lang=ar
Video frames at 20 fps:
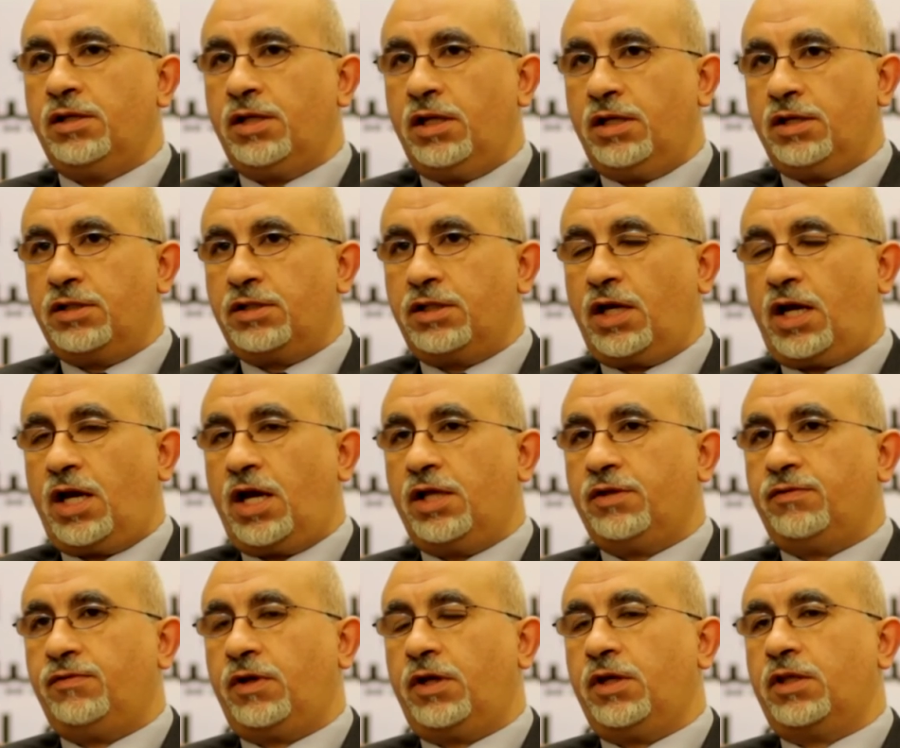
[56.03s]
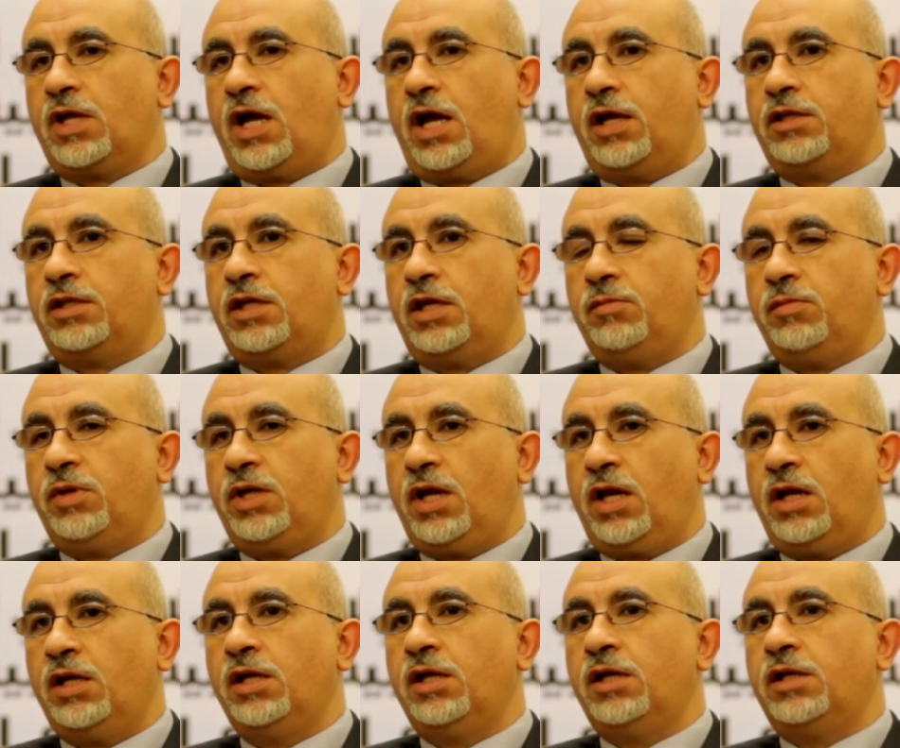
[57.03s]
للاتحاد في قطاع
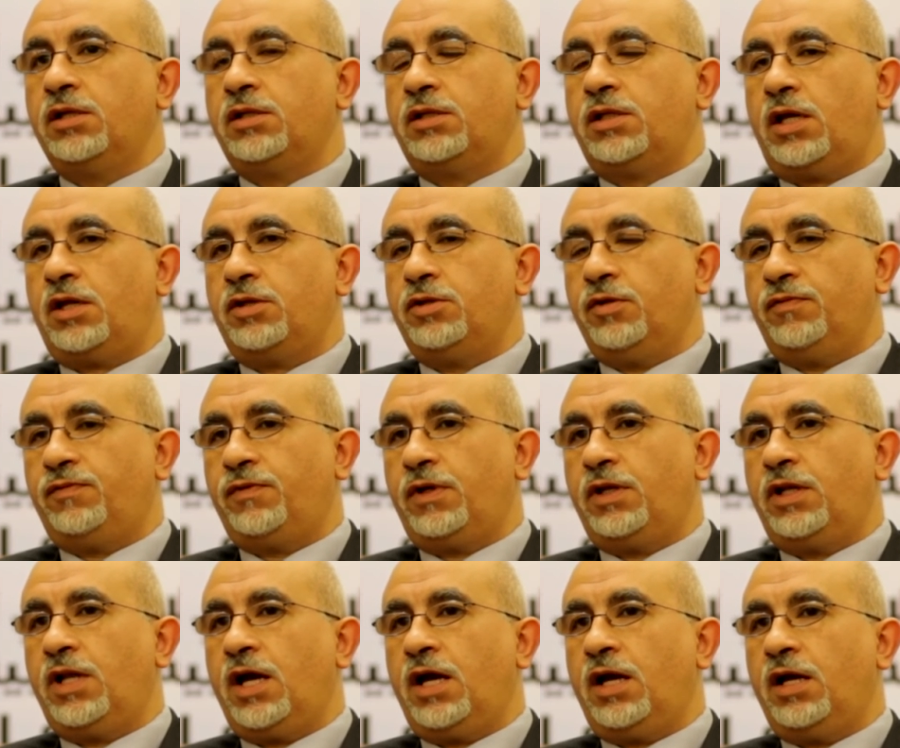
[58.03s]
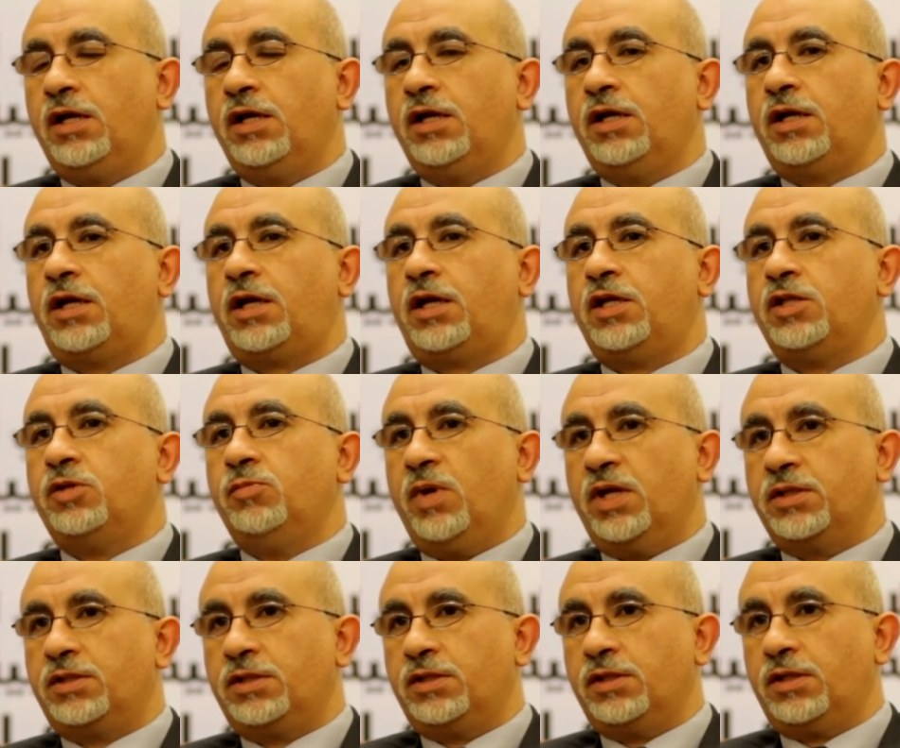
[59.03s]
التنمية تهدف إلى
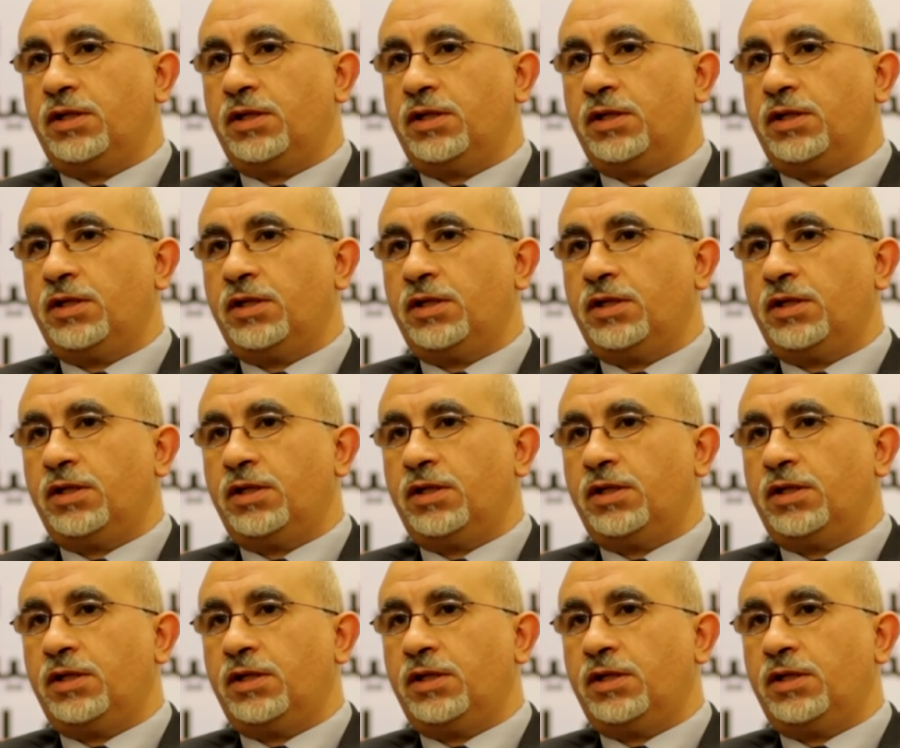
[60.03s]
خدمة